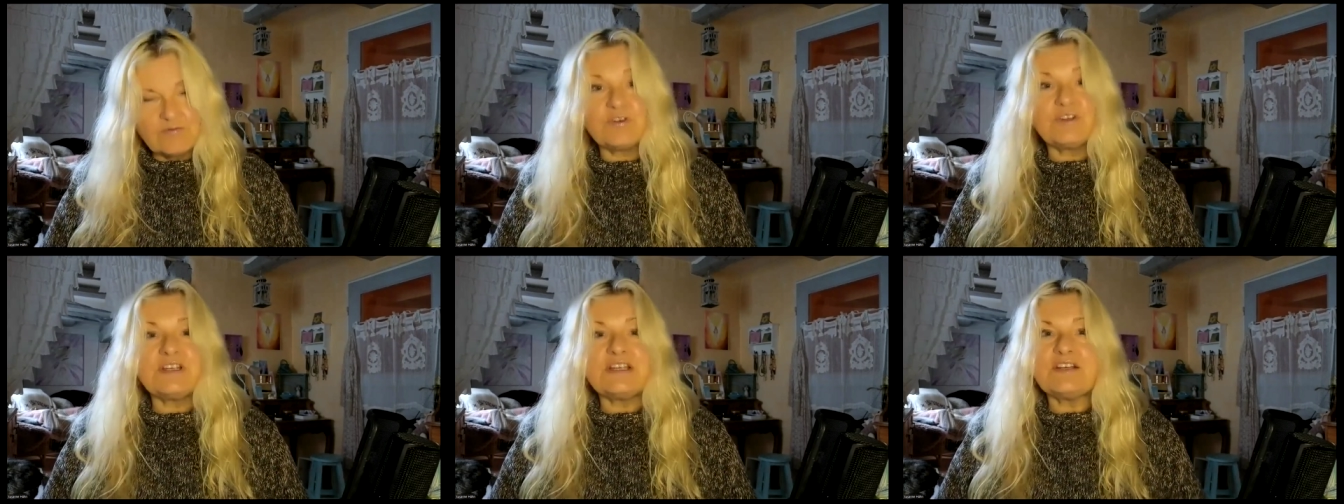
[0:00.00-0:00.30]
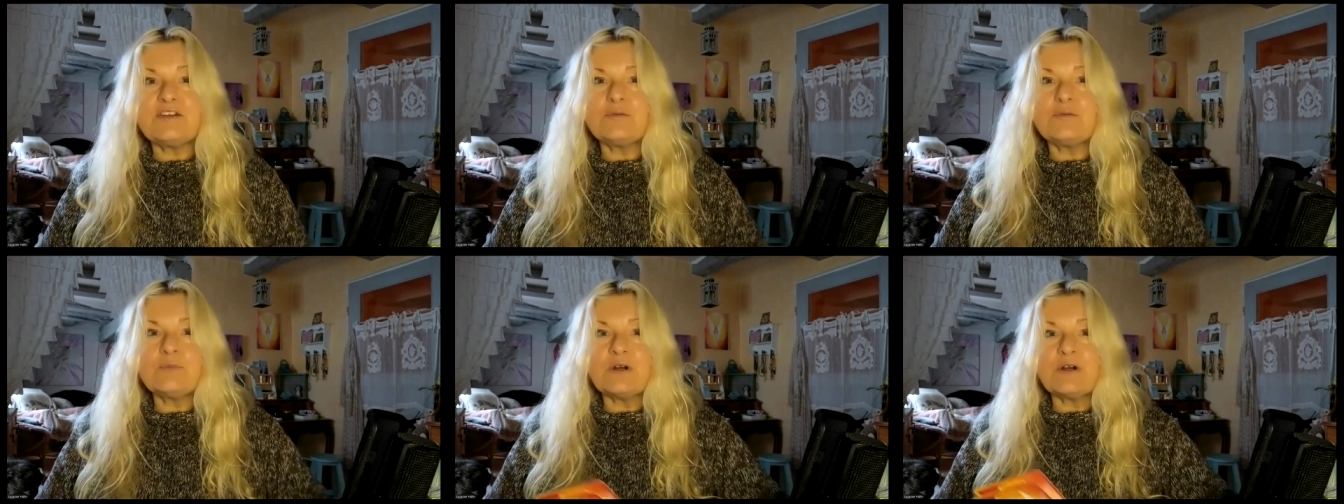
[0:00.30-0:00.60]
die
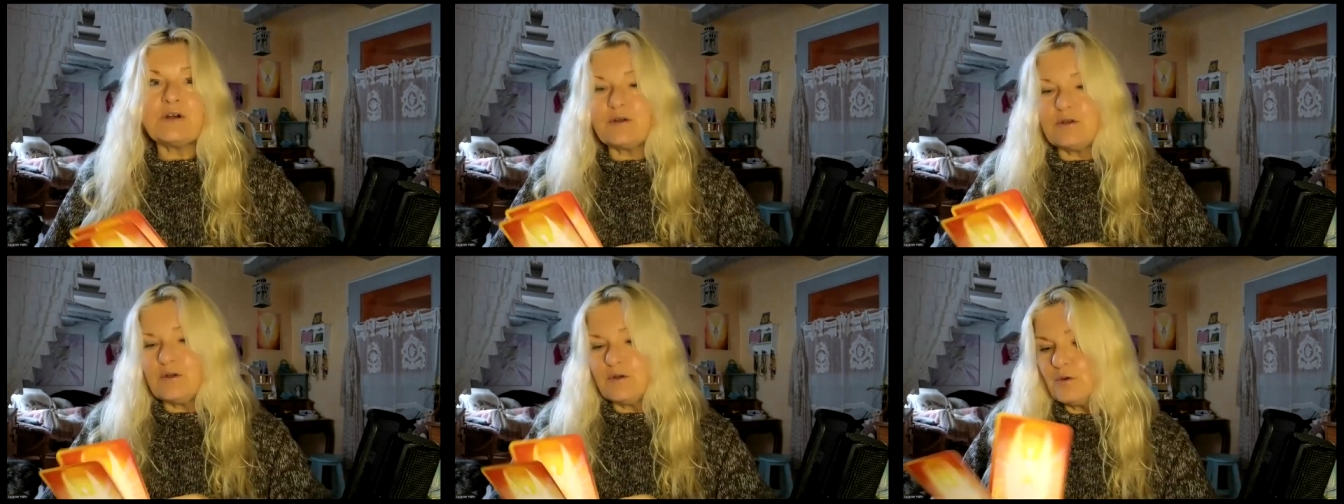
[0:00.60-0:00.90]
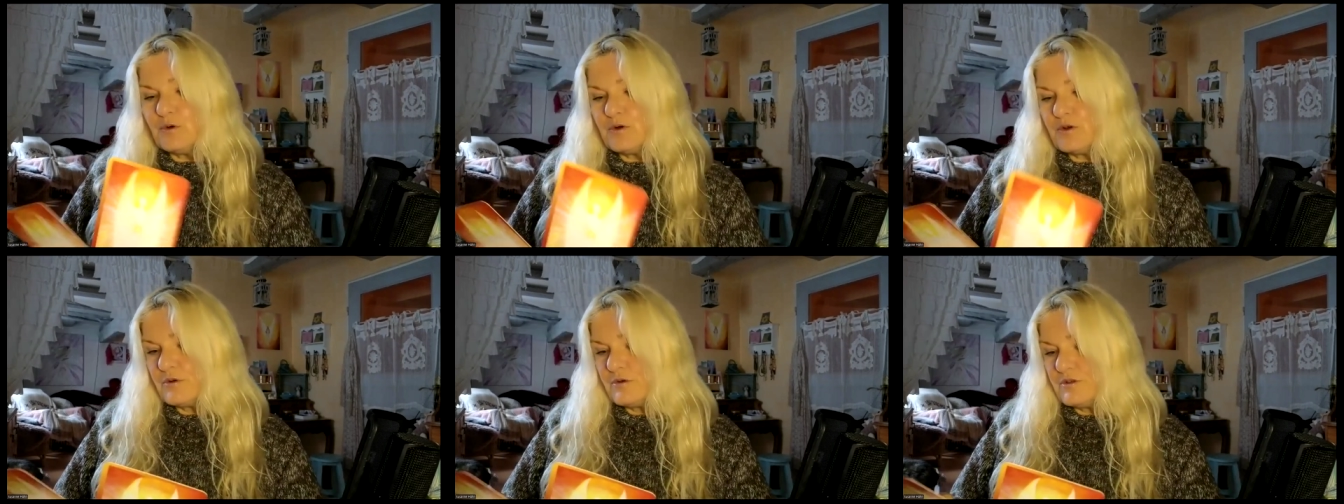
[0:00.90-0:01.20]

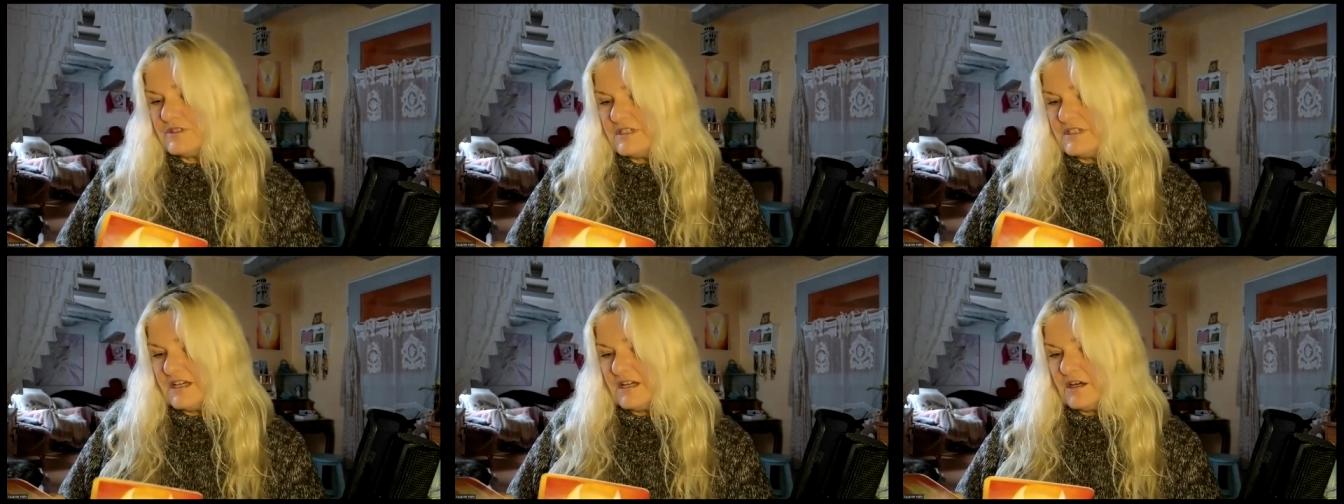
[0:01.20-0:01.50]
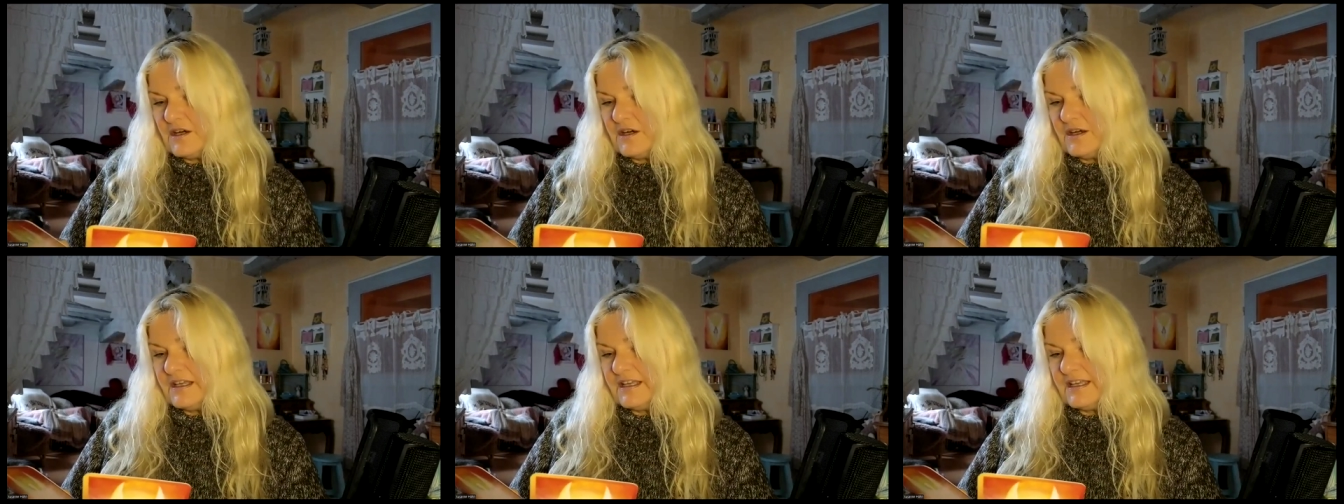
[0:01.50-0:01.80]
Numerologen unter
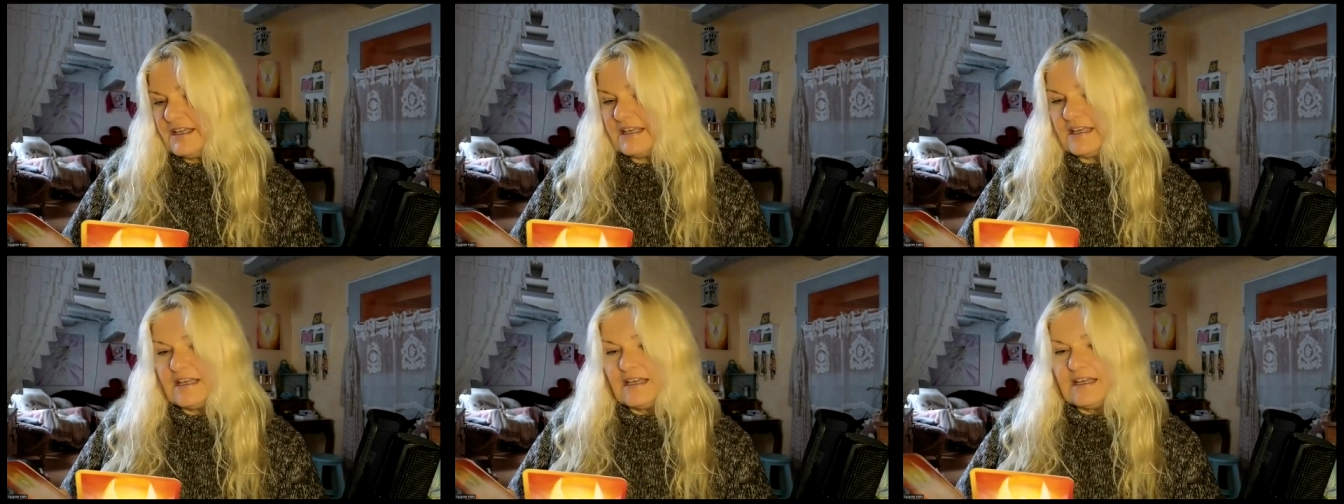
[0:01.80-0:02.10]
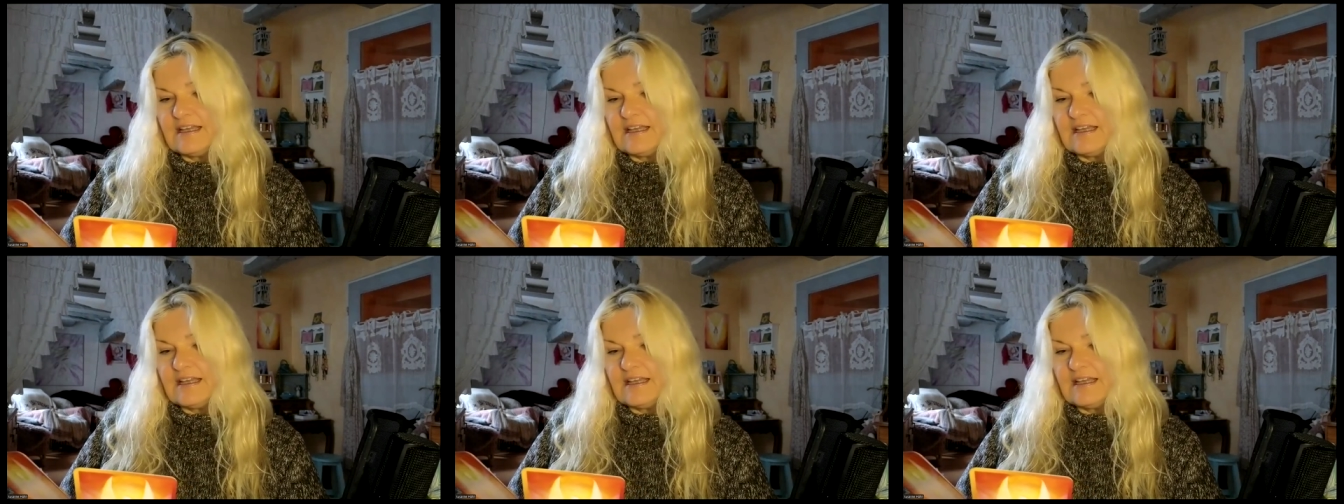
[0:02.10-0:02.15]
euch